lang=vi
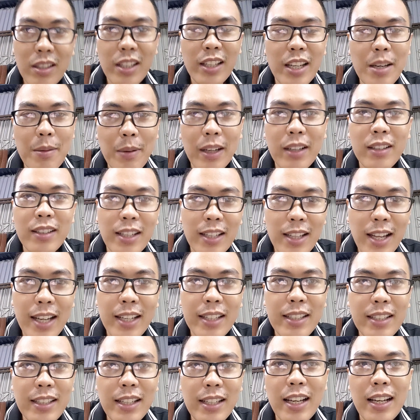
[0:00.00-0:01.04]
Thì các bạn có thể
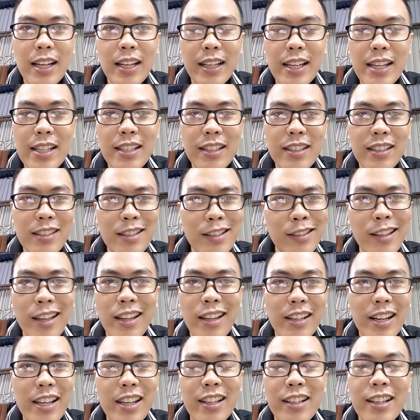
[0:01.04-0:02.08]
thấy là cái cái
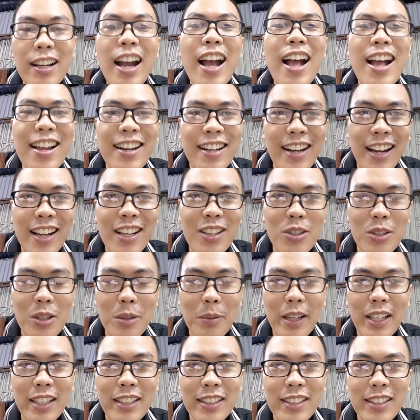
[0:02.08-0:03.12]
tiền điện khá rẻ luôn
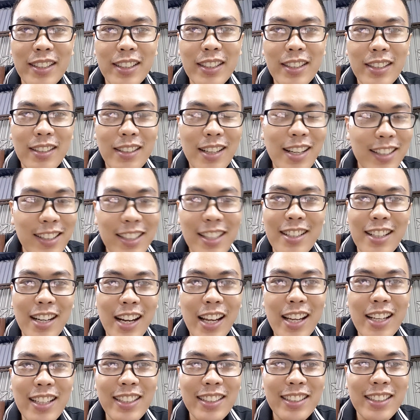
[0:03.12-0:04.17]
các bạn, rất là
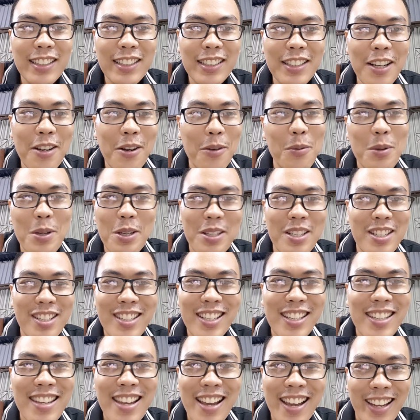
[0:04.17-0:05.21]
rẻ, không có
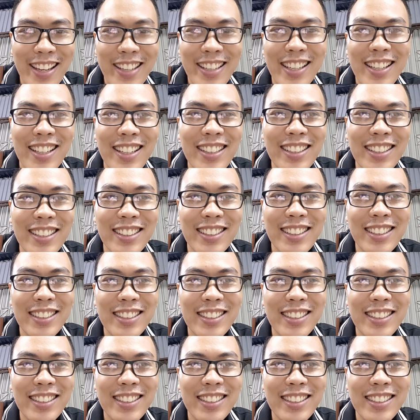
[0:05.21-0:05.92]
xi nhê gì hết đó.